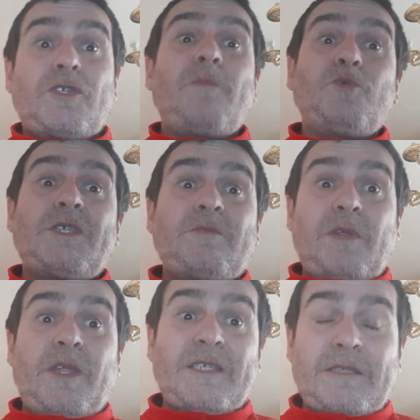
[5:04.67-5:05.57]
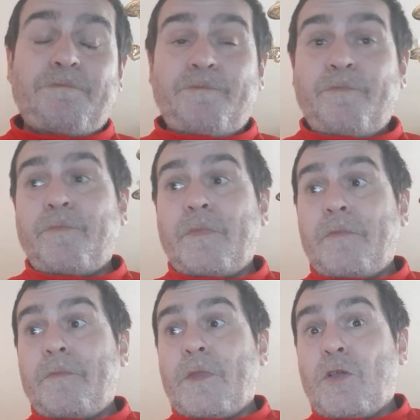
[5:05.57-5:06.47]
que muchas veces
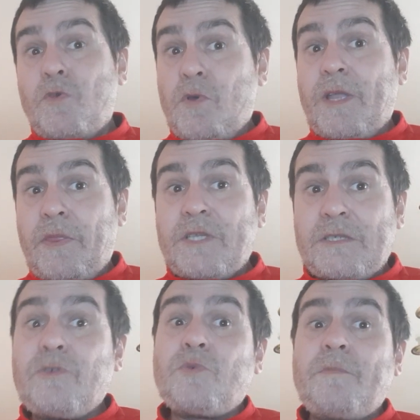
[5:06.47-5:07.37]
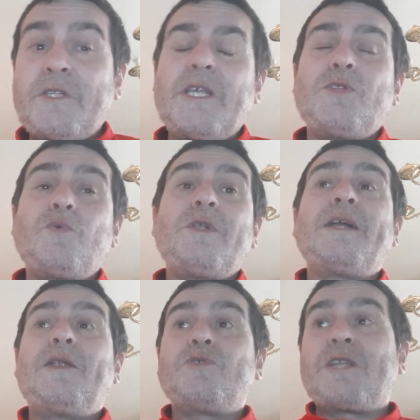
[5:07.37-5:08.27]
lo que haces habitualmente en tu
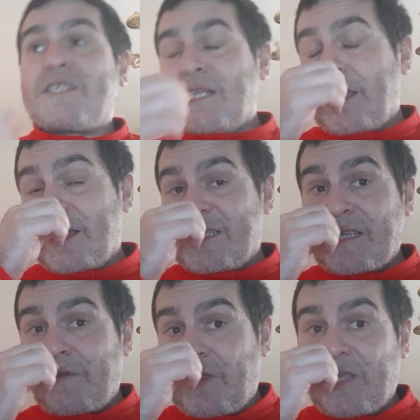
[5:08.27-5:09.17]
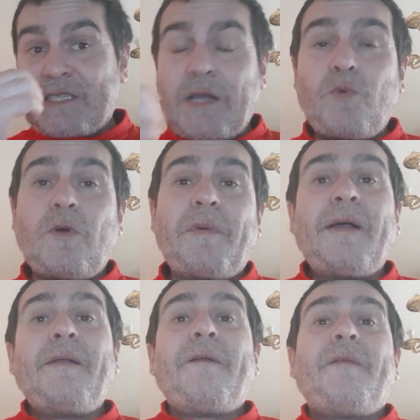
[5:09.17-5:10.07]
liga lo trasladas a veces a Europa.